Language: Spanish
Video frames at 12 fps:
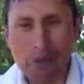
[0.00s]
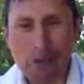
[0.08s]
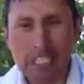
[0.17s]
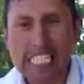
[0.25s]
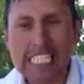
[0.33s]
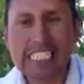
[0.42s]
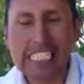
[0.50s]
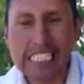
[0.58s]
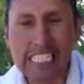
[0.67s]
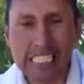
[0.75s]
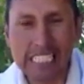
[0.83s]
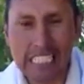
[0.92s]
por dar esa
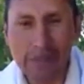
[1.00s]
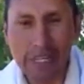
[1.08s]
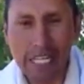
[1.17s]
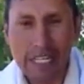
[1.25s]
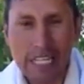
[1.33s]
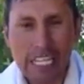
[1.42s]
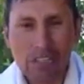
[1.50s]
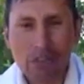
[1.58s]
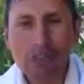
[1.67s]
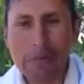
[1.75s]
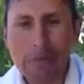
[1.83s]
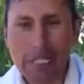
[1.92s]
iniciativa, no
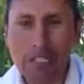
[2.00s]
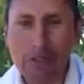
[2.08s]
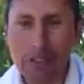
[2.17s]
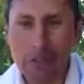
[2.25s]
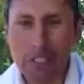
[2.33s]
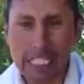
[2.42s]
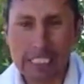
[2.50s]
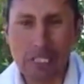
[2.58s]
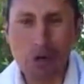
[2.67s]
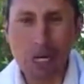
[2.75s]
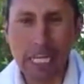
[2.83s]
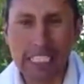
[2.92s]
solamente yo creo que en este
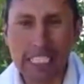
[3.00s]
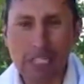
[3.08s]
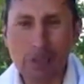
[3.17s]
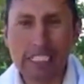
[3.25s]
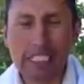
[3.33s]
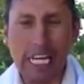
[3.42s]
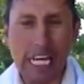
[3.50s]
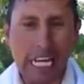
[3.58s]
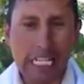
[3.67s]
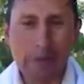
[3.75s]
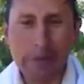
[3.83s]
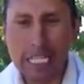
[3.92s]
lugar, creo que es
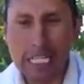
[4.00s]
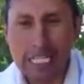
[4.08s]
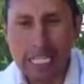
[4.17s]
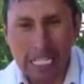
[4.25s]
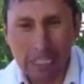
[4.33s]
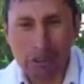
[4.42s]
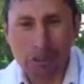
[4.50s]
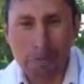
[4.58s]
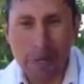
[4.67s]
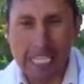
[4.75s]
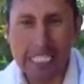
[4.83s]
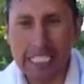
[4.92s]
a nivel nuestro
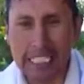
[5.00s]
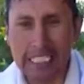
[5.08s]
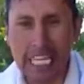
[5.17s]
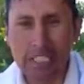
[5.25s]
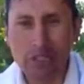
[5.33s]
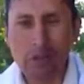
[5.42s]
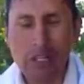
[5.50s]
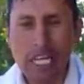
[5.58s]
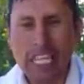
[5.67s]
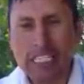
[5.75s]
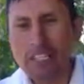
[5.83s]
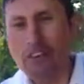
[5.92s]
país está dando
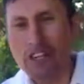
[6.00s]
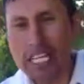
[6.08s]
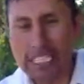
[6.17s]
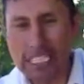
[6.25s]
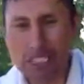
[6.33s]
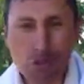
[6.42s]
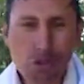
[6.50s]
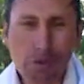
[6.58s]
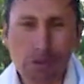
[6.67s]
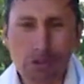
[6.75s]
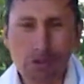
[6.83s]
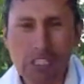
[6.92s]
diferentes
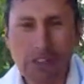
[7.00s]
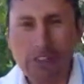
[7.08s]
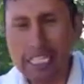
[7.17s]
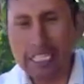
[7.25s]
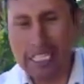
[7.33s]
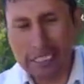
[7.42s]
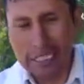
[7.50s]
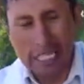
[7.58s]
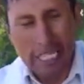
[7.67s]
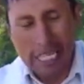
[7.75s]
rubros, ¿no? diferentes